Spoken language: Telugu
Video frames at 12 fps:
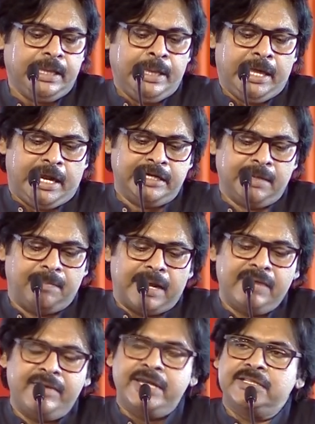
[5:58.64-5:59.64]
అలాంటి
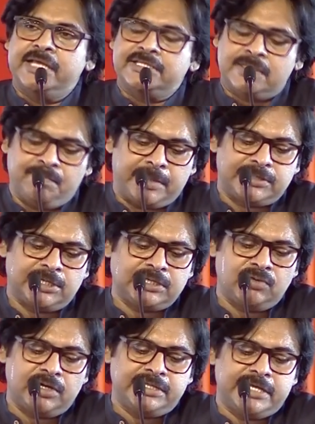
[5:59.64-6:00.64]
బలమైన దేశం భద్రత
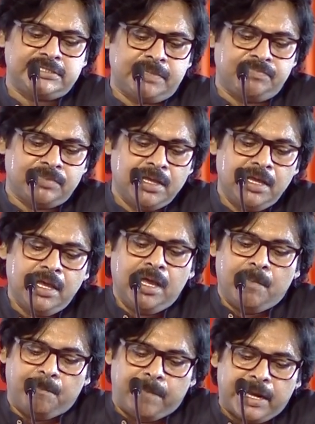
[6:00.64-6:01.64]
ఉన్న దేశం
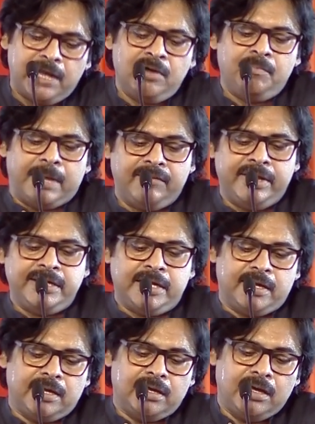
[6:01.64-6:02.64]
బల బలమైన
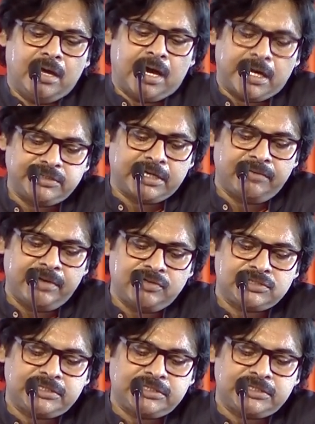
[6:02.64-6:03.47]
ఆర్థిక వ్యవస్థ